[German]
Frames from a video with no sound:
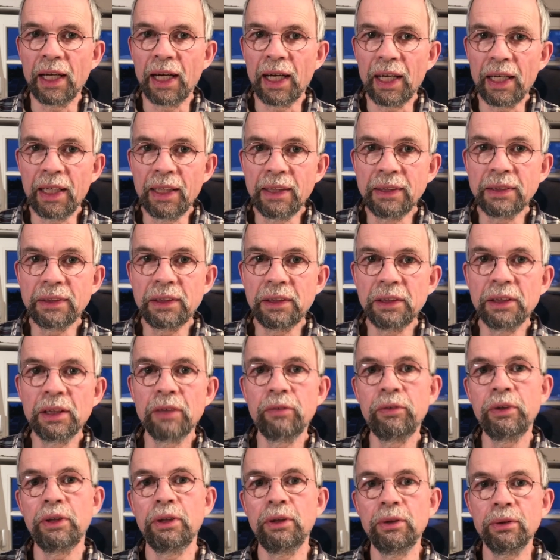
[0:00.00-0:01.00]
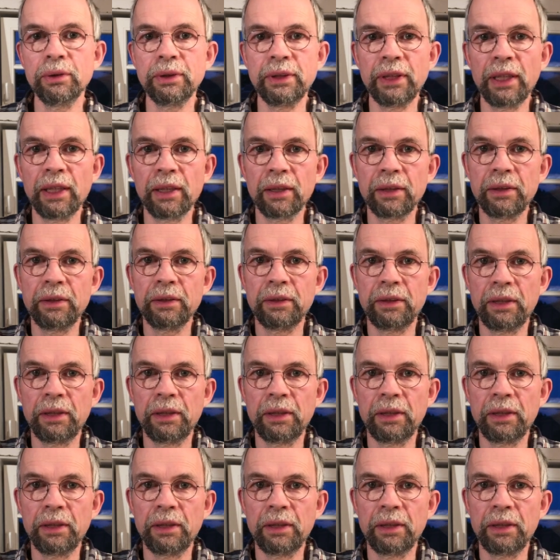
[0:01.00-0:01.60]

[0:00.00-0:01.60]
1 dieser Videoserie,